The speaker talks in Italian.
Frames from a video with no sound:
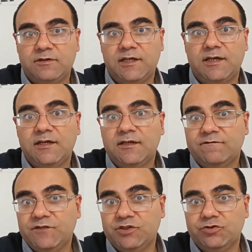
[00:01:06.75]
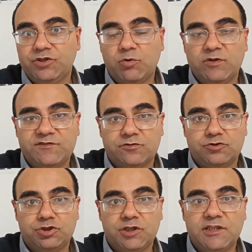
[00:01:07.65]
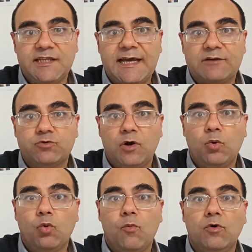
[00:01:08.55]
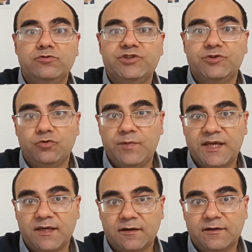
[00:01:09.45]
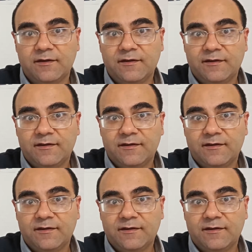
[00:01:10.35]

il video di quest'oggi è dedicato al cubo di Rubik,